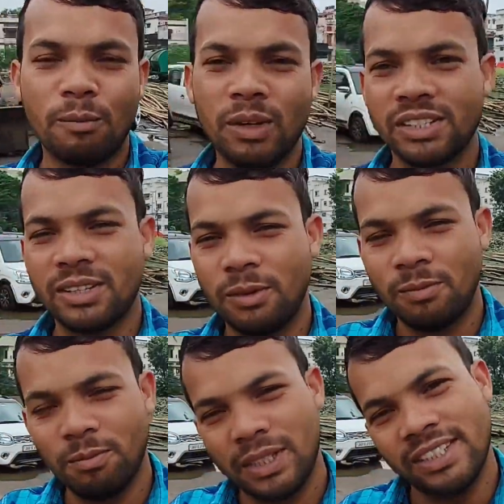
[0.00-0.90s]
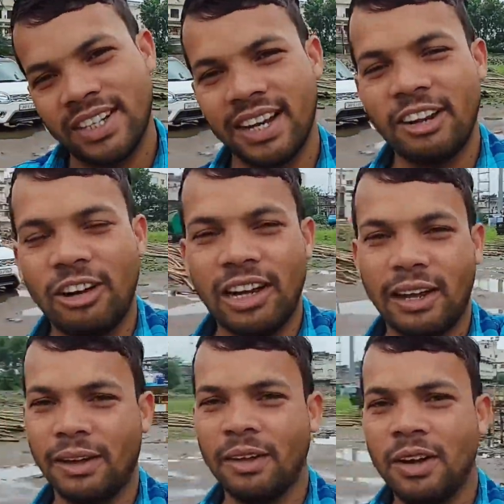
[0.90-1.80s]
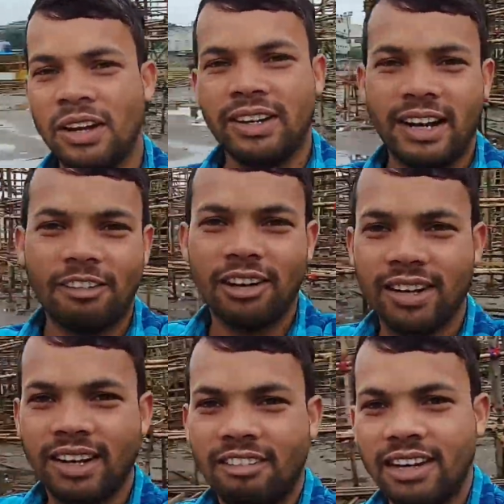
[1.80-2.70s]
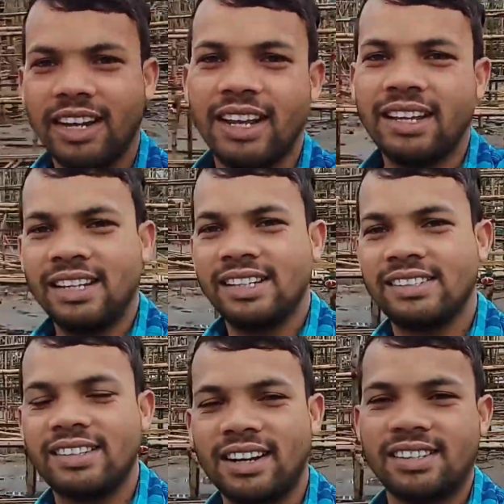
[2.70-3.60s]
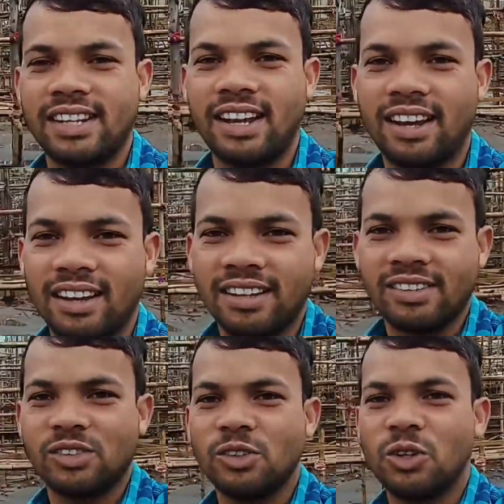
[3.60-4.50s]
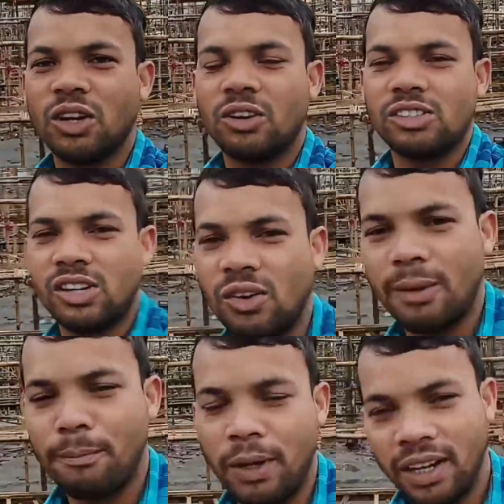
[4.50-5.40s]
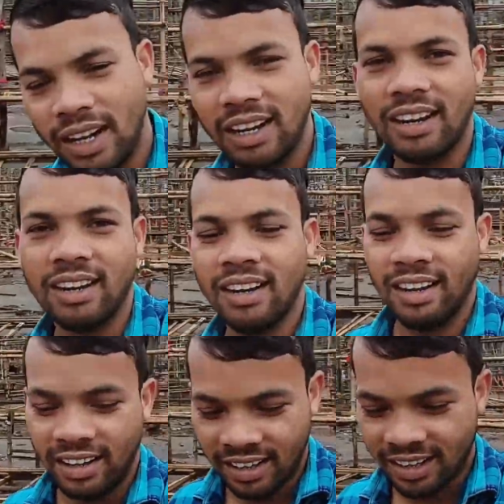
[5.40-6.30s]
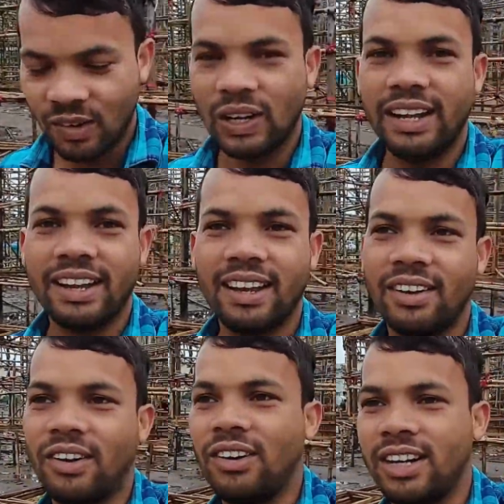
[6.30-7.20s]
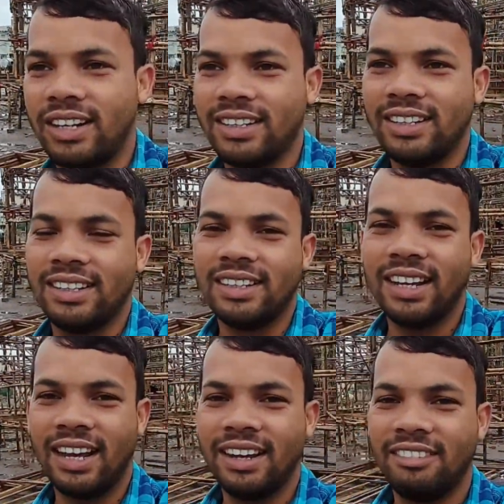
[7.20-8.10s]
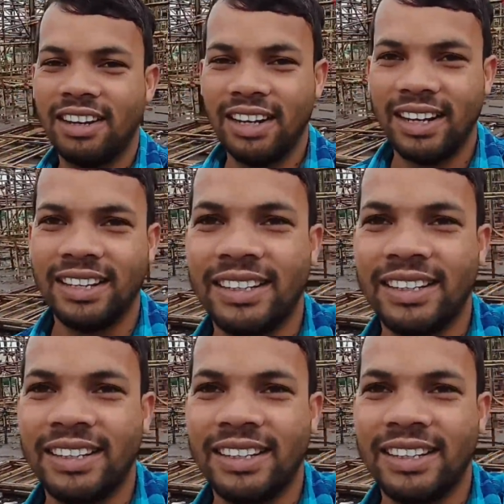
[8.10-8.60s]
मस्त विजिट करने वाले हैं ट्रैवल करने वाले हैं इसी तरह से हर दुर्गा उत्सव के पंडल को लेकर और दिखाने वाले हैं